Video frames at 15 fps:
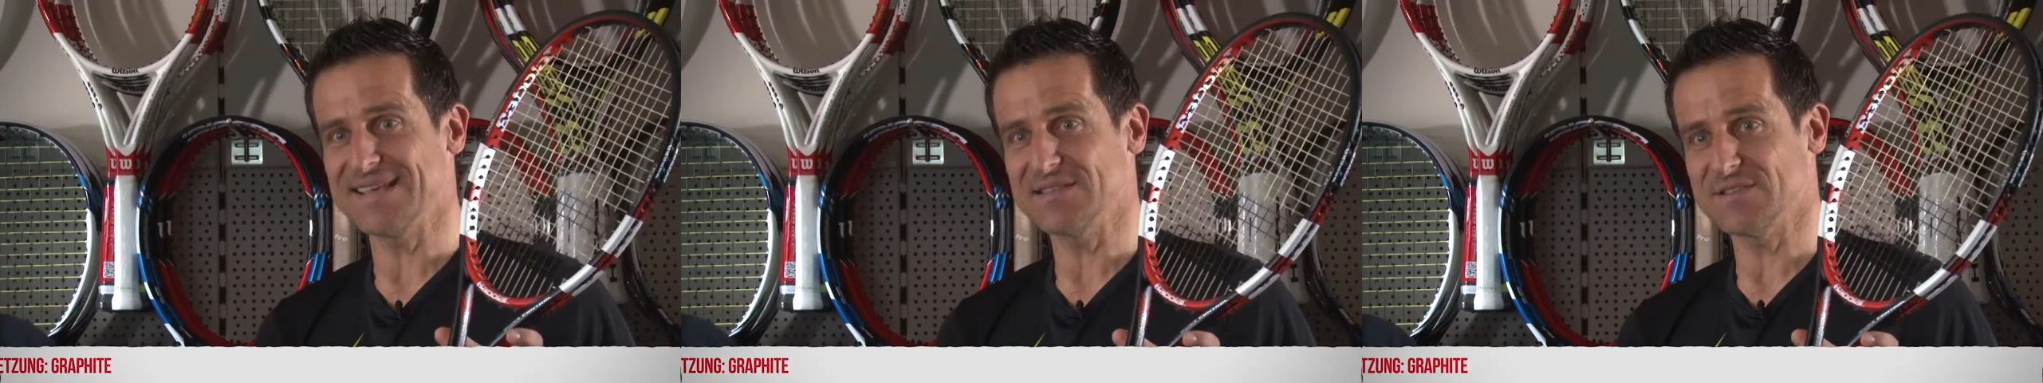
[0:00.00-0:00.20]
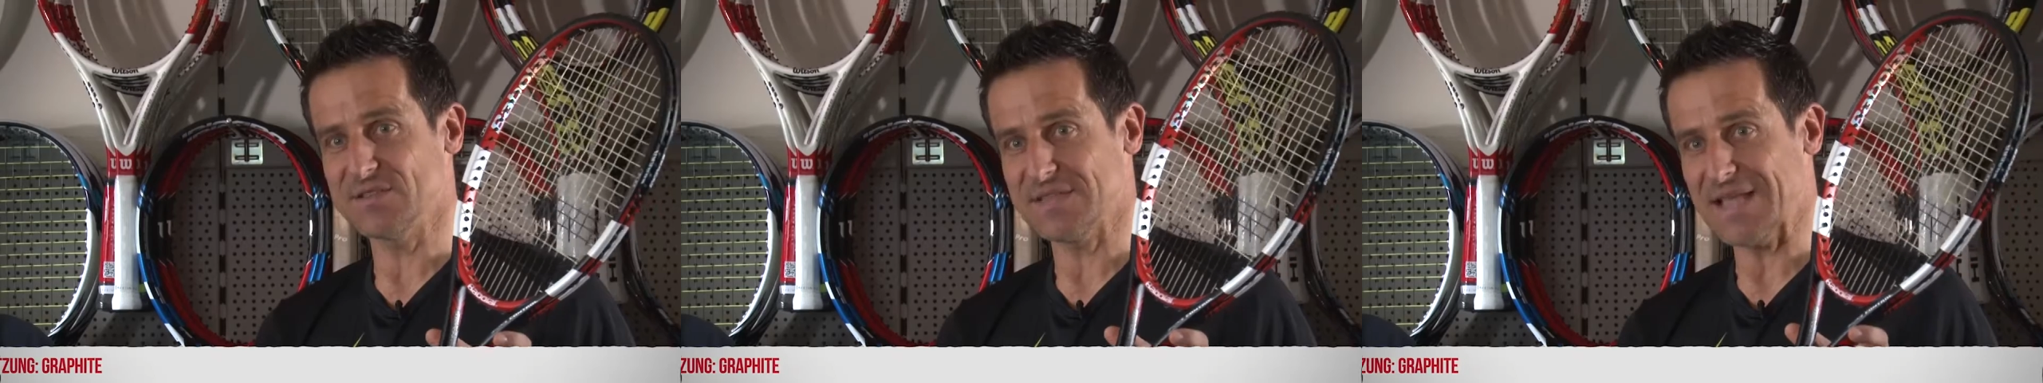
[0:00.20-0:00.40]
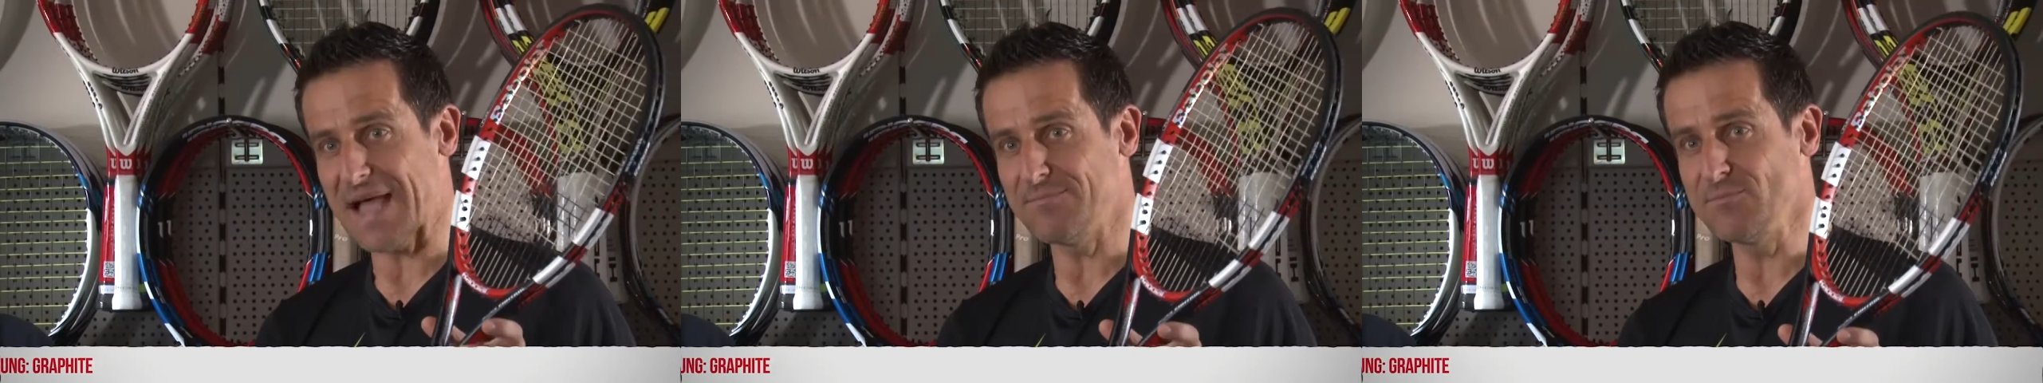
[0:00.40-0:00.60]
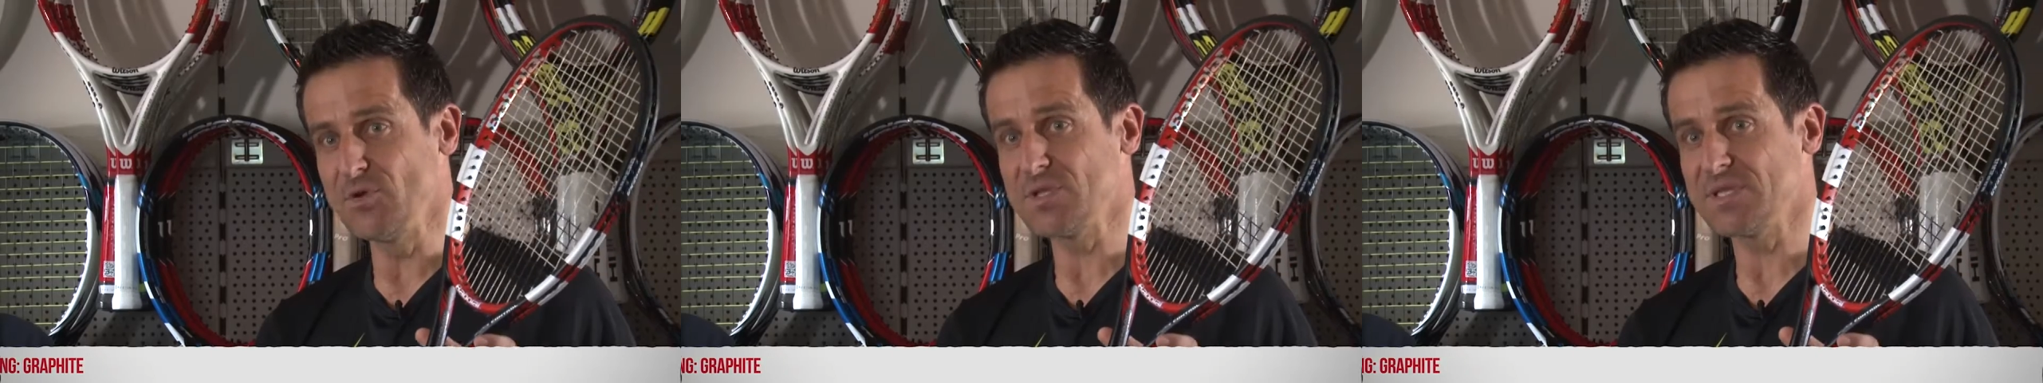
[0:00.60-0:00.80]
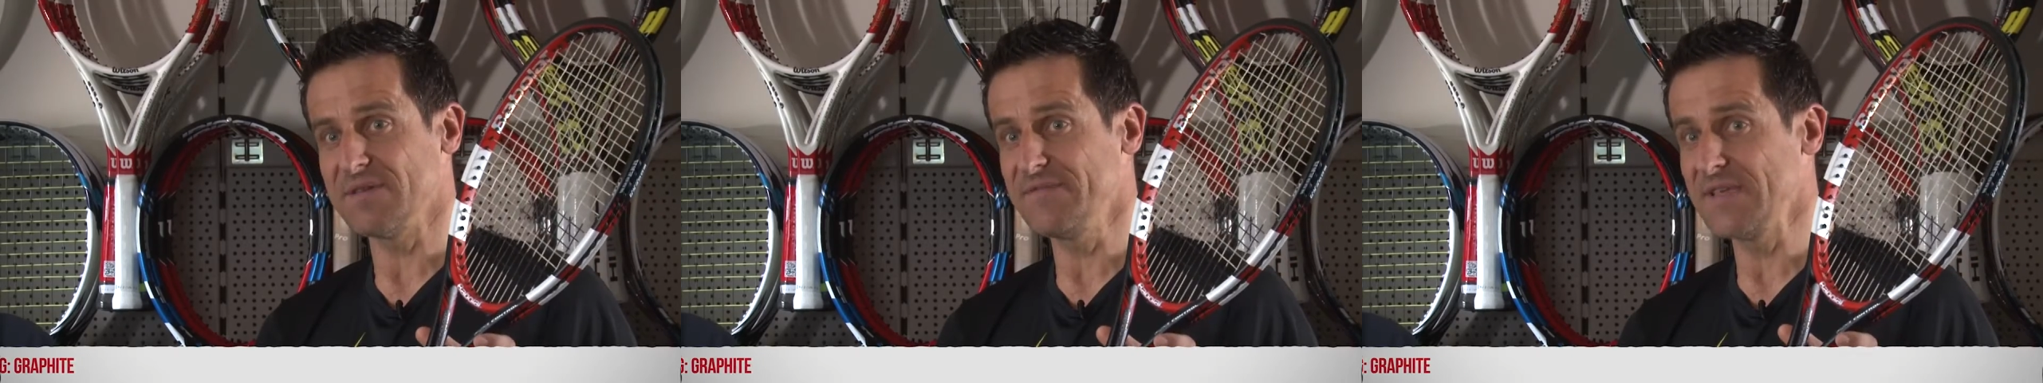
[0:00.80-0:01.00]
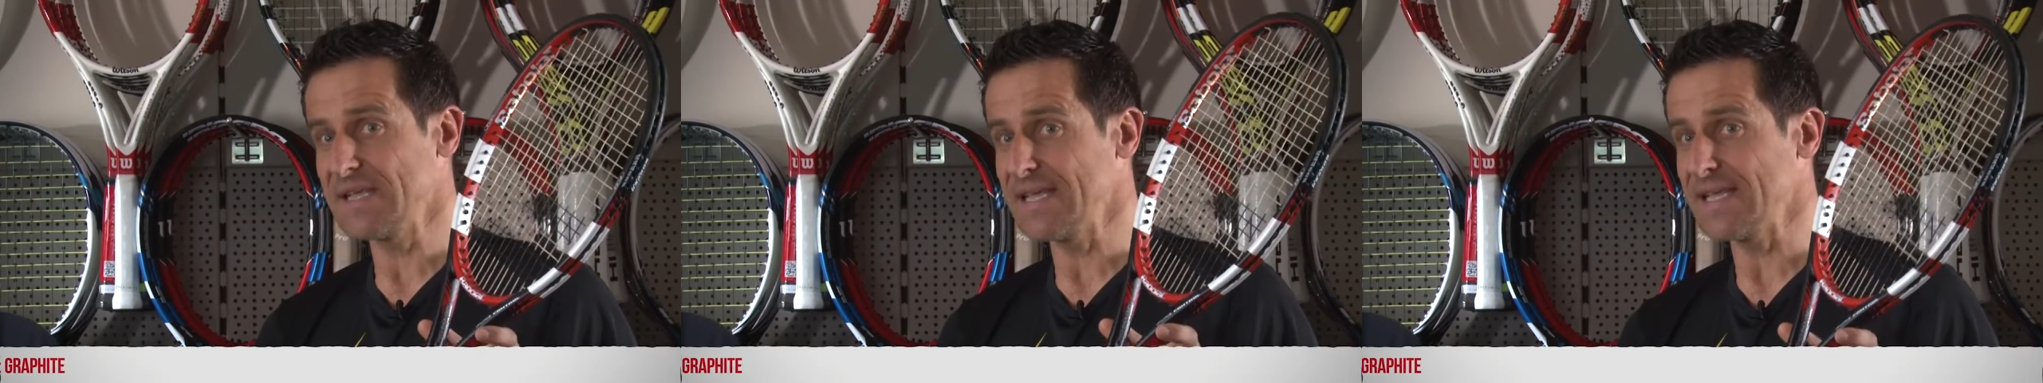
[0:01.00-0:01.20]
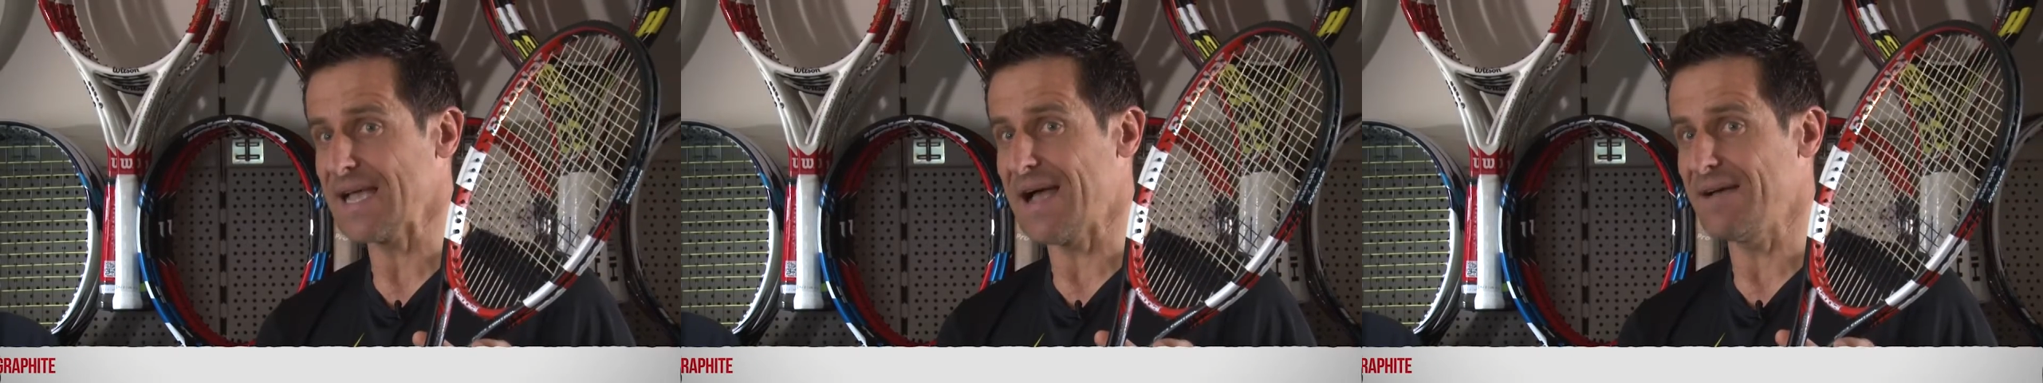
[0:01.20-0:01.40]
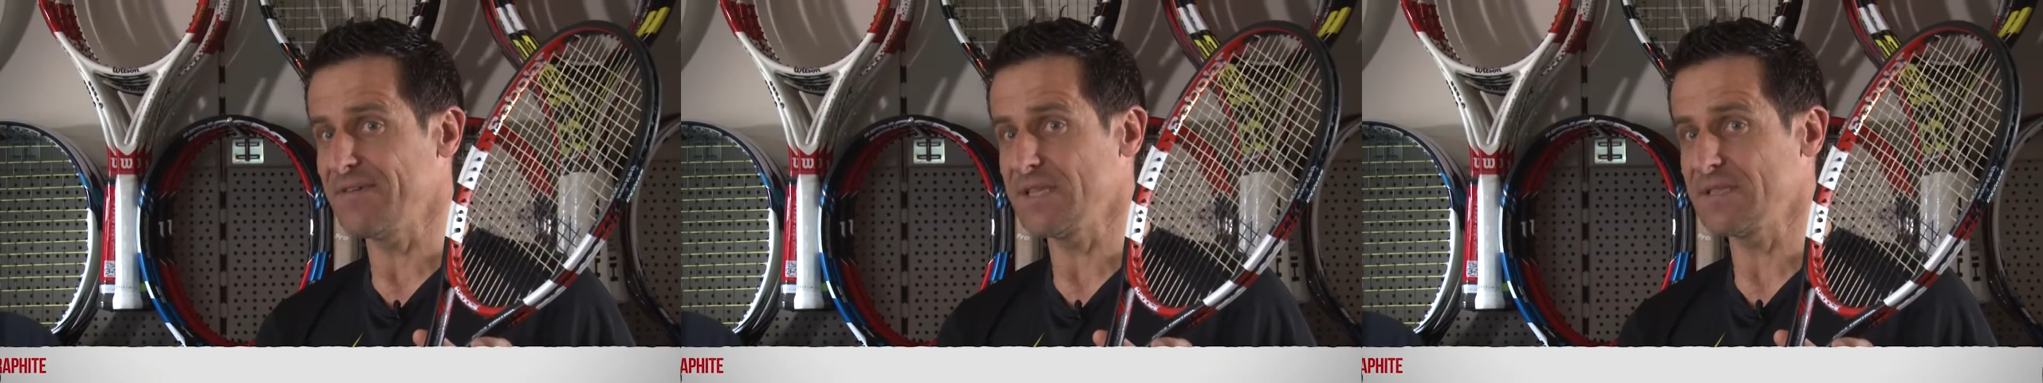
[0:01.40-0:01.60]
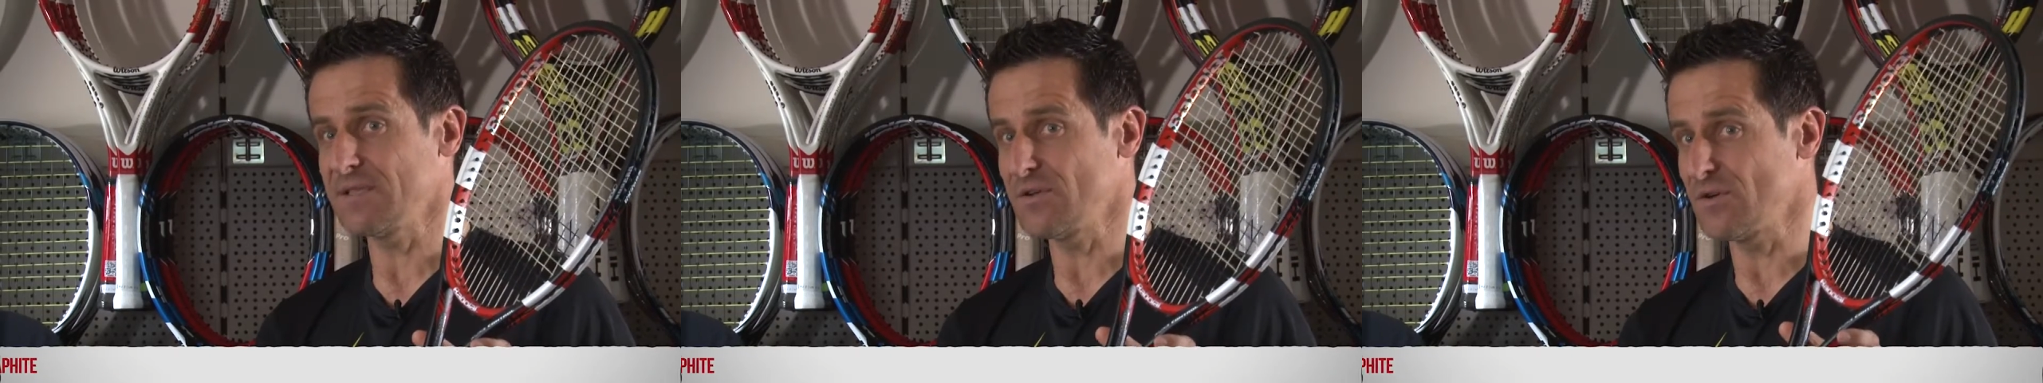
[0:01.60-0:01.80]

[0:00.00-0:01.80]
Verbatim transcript: Also da müsst ihr wirklich arbeiten.